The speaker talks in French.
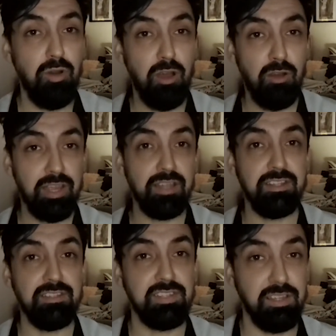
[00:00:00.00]
à regarder
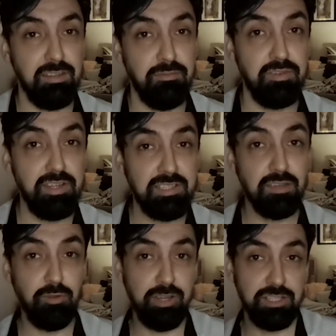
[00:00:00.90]
des séries Netflix, à
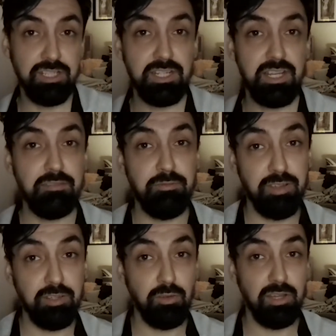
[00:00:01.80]
voyager, à être
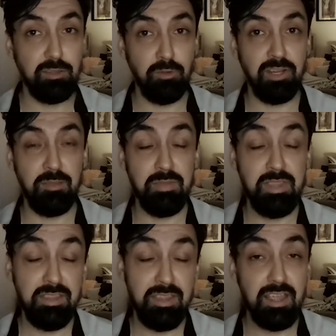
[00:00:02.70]
fan de rétro
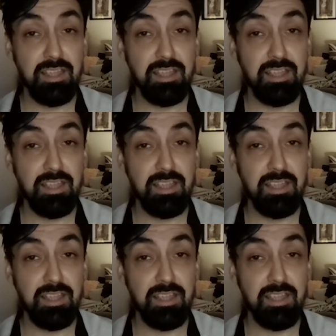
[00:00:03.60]
gaming.